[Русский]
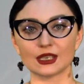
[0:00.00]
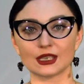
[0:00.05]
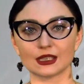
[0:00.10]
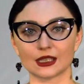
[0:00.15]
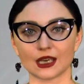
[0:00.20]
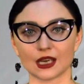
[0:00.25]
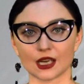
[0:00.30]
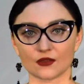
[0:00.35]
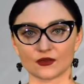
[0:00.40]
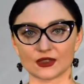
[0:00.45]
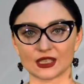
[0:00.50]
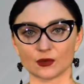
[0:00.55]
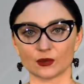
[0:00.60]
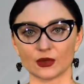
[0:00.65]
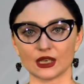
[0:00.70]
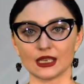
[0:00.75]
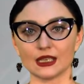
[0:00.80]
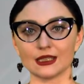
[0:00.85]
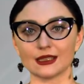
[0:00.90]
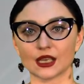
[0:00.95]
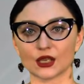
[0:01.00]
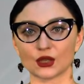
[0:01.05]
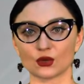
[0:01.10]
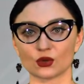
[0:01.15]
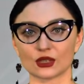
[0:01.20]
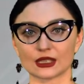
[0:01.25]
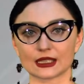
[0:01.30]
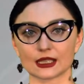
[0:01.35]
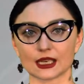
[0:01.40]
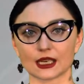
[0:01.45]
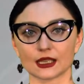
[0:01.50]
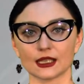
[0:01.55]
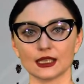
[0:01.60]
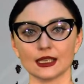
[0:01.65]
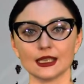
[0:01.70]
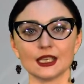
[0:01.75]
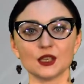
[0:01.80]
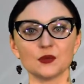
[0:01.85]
гектаров земли на юге страны